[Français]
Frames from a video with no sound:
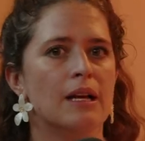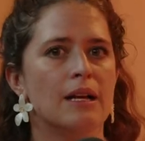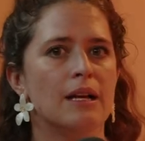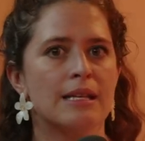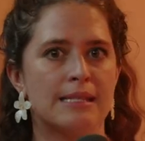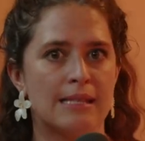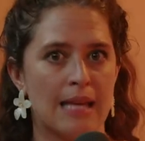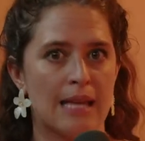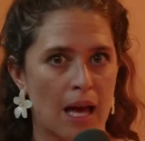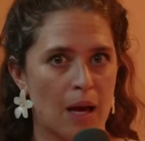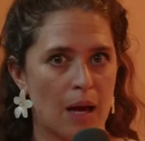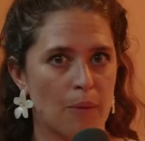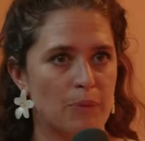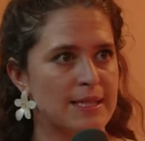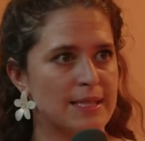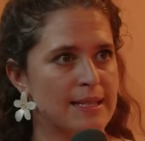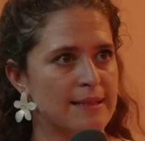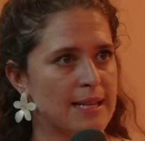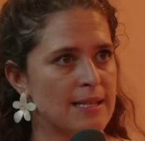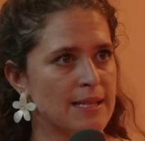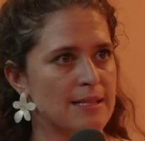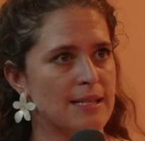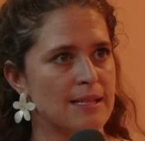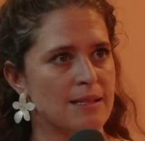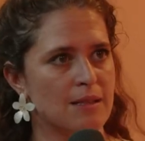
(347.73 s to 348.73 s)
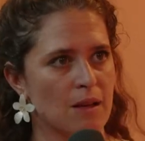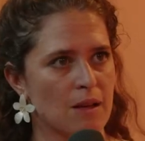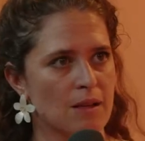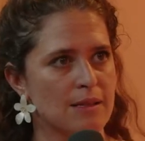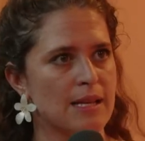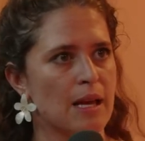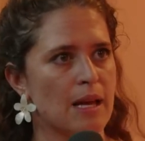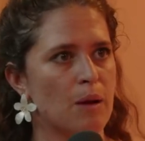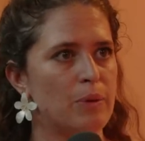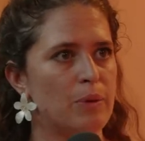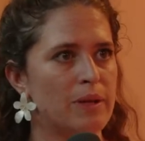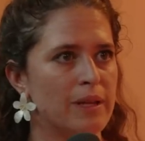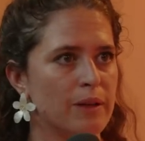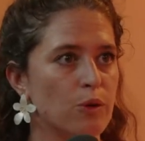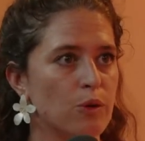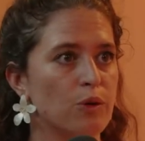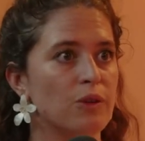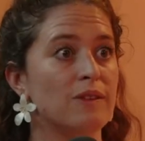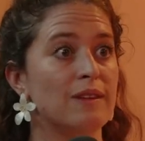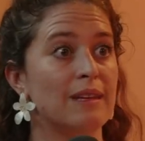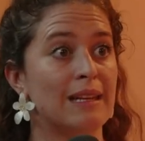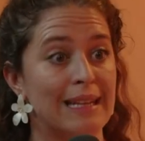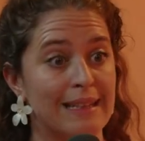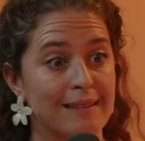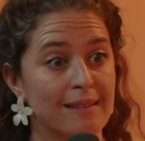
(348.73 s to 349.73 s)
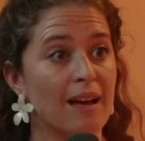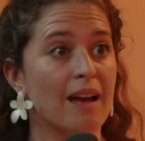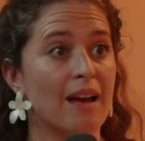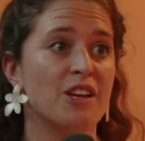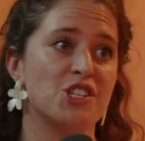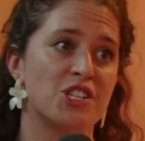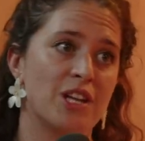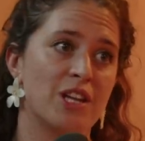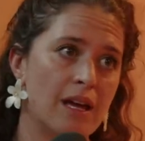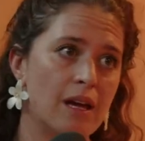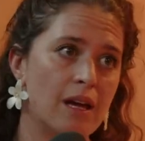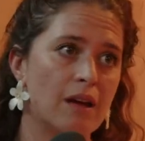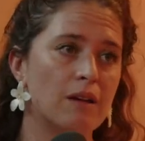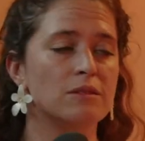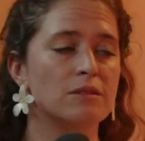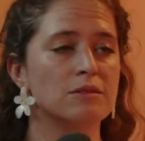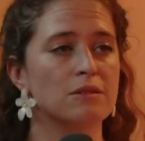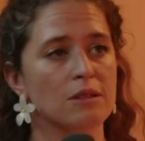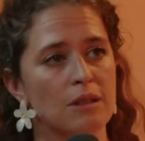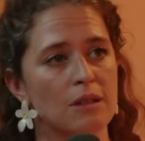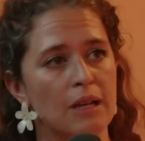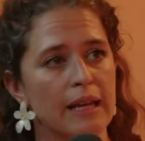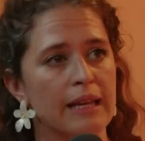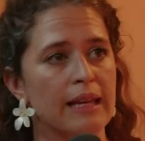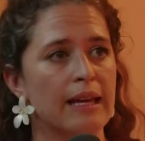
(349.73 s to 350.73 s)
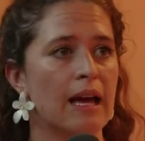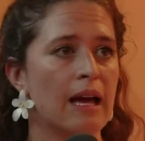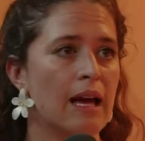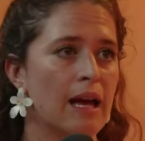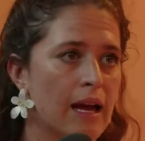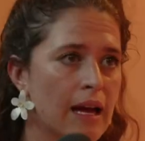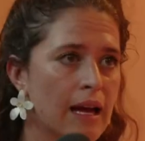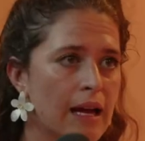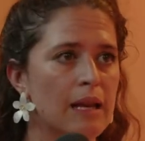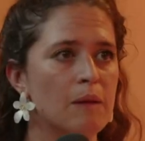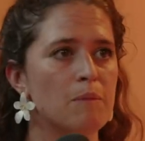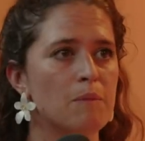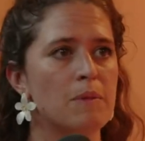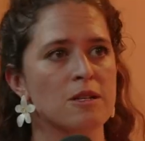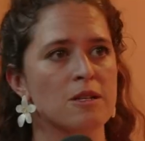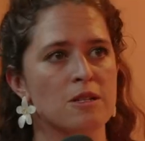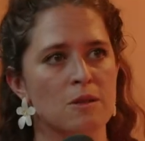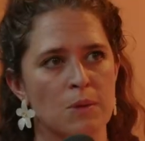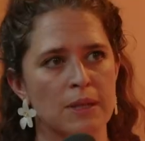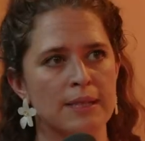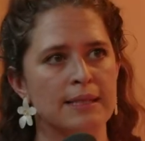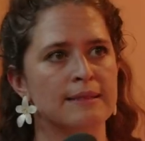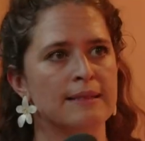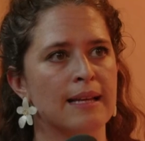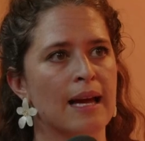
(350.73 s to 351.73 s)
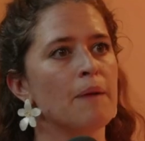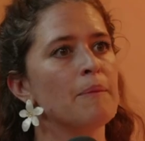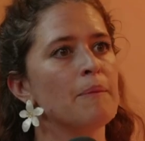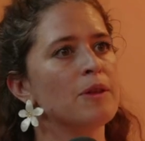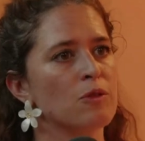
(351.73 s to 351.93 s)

cette assistance implique aussi les trajets entre la gare et l'hébergement, etc.